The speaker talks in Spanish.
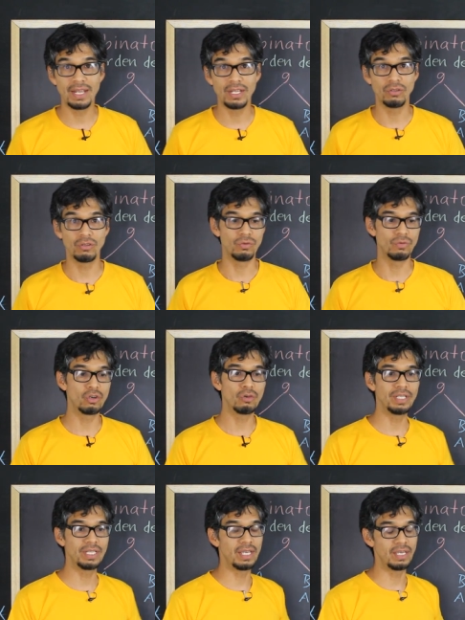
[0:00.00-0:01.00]
hablando de un
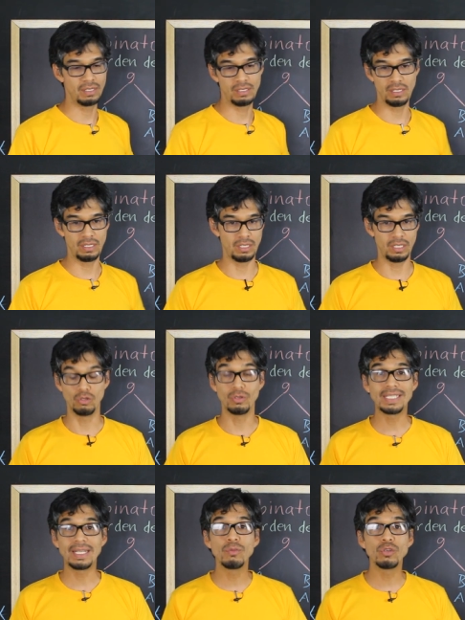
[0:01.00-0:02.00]
comité y,
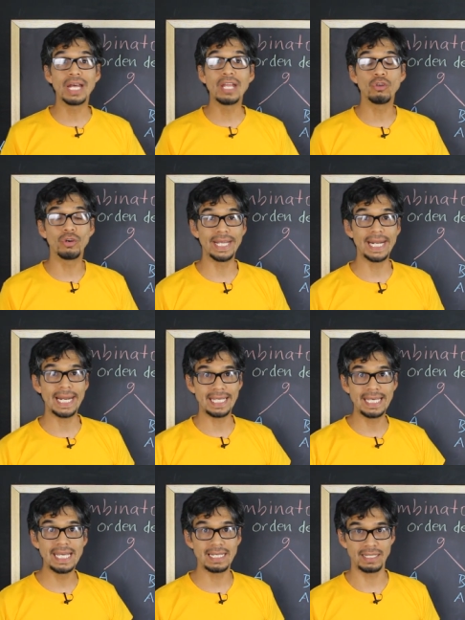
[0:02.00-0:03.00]
no estamos dando
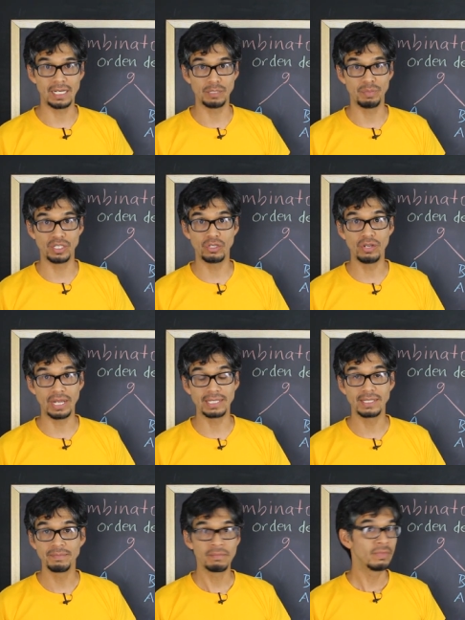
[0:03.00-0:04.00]
jerarquías a las
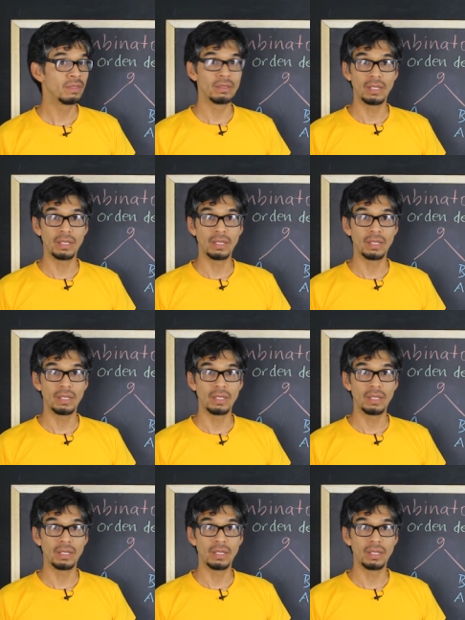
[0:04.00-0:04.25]
personas,